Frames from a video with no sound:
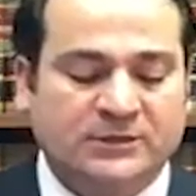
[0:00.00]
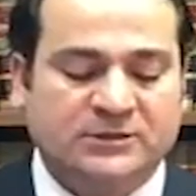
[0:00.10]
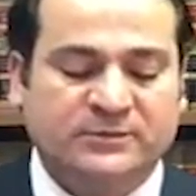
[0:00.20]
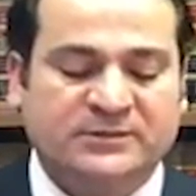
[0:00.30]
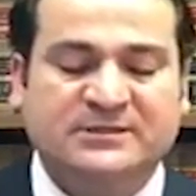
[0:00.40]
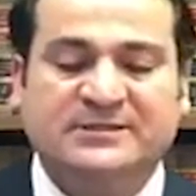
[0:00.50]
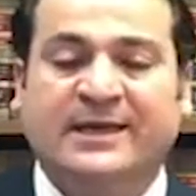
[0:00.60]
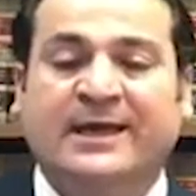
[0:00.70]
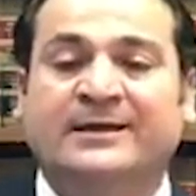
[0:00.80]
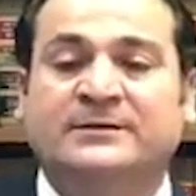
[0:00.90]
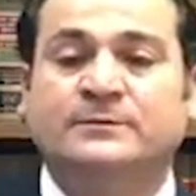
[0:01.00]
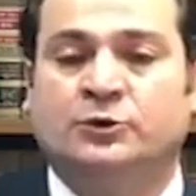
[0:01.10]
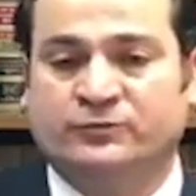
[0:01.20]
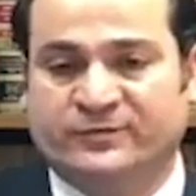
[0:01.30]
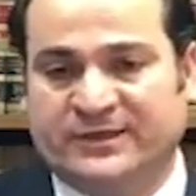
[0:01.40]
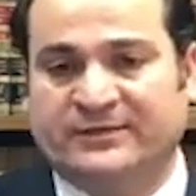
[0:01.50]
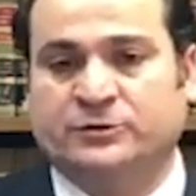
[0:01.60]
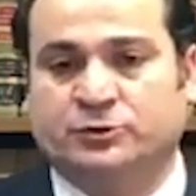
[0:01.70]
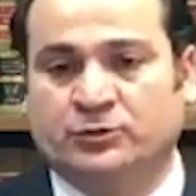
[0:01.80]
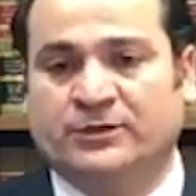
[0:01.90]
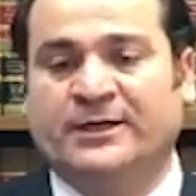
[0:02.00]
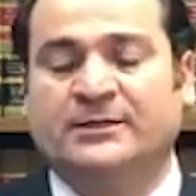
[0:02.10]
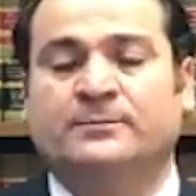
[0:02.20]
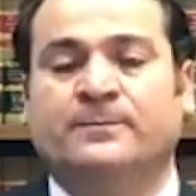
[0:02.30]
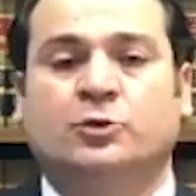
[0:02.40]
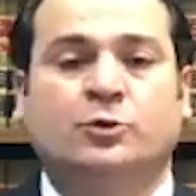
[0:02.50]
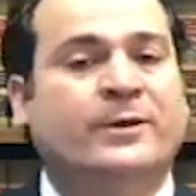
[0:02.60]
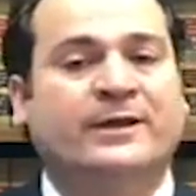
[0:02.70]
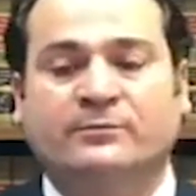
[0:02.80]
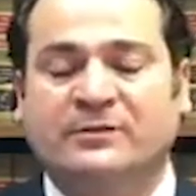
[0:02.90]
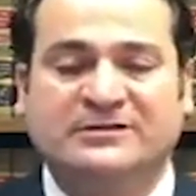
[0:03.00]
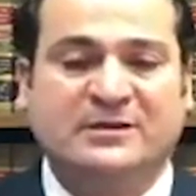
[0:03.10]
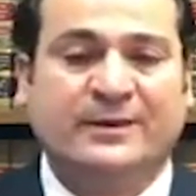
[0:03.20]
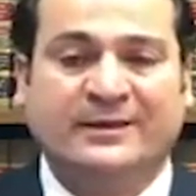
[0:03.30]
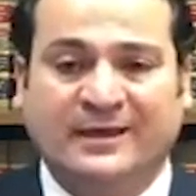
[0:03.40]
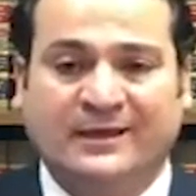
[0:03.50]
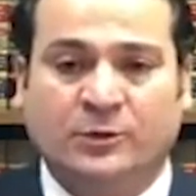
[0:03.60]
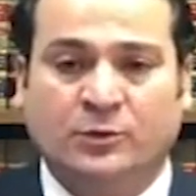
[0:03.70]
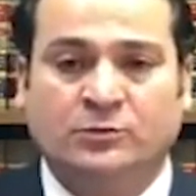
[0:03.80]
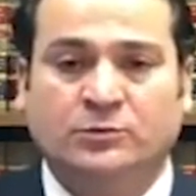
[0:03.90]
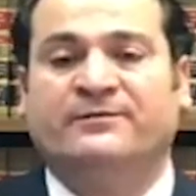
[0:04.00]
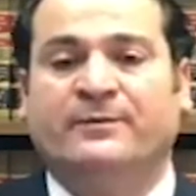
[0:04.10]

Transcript: Şimdi siz eğer Türk vatandaşı olarak Küba'ya gitmenizde bir engel yok.